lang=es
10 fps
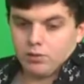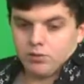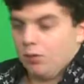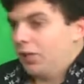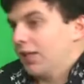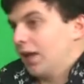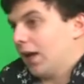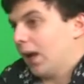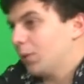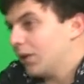se brindan
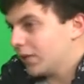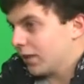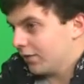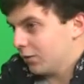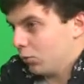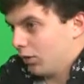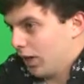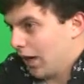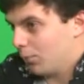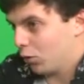herramientas que se
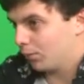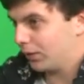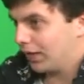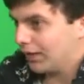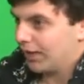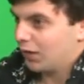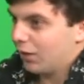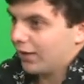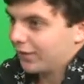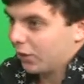pueden apropiar y que le
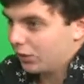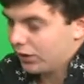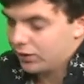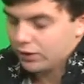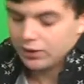van a servir.